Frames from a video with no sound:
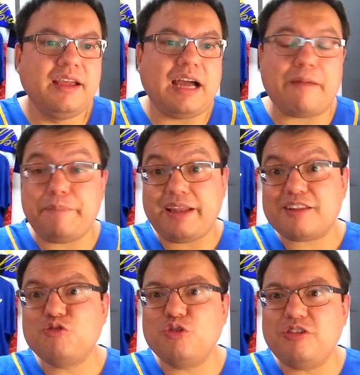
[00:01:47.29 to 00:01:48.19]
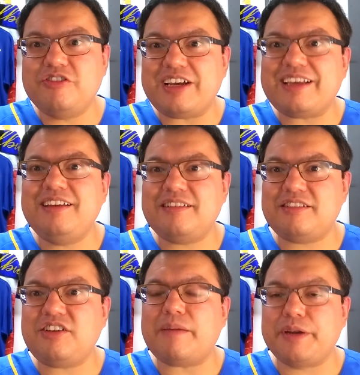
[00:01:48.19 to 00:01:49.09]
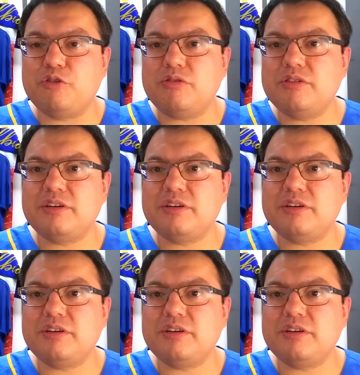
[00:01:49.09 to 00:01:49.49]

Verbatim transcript: apenas no, no dia 15 de abril abril,